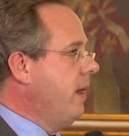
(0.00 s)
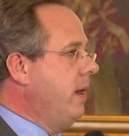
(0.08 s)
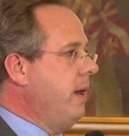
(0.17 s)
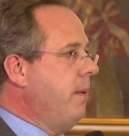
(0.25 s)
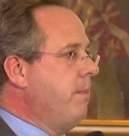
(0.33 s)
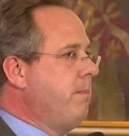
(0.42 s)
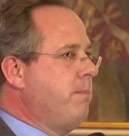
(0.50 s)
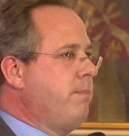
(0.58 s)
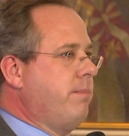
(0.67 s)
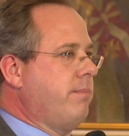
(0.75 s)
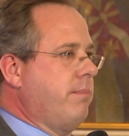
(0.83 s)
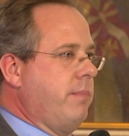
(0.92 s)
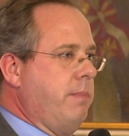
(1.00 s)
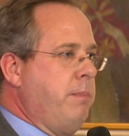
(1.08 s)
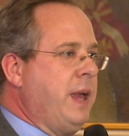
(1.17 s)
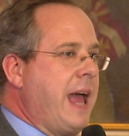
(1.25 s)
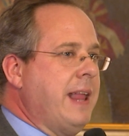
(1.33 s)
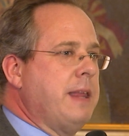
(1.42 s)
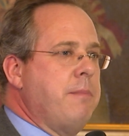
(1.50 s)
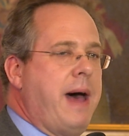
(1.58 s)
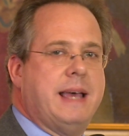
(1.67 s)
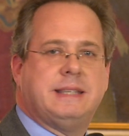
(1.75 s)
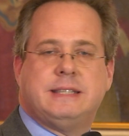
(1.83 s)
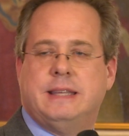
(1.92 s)
Äh,
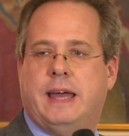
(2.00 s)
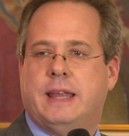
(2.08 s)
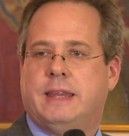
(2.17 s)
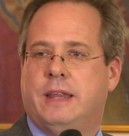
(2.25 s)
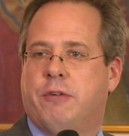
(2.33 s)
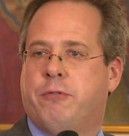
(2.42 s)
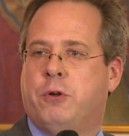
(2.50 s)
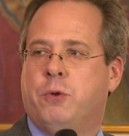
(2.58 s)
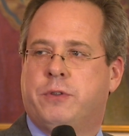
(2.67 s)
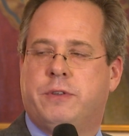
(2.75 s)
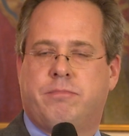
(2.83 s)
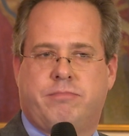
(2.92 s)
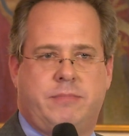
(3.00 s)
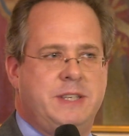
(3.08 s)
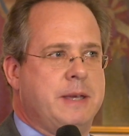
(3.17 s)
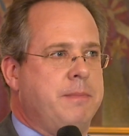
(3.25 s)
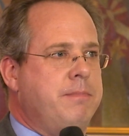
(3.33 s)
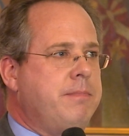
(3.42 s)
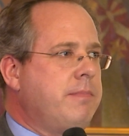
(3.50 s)
bekanntermaßen hat dann aufgrund dieser